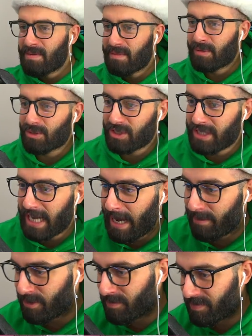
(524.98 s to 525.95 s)

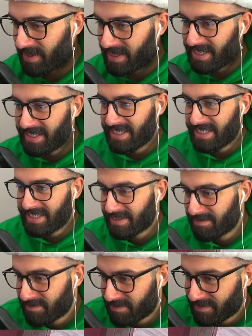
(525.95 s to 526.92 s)
Procediamo.
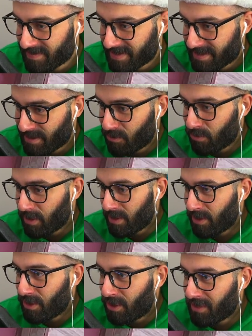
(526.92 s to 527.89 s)
Lui,
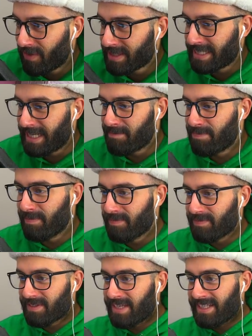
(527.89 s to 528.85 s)
ogni volta devi...
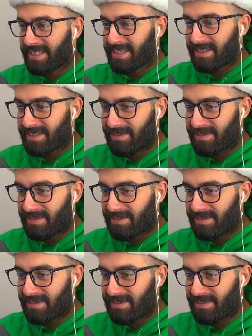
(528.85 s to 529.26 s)
Niente.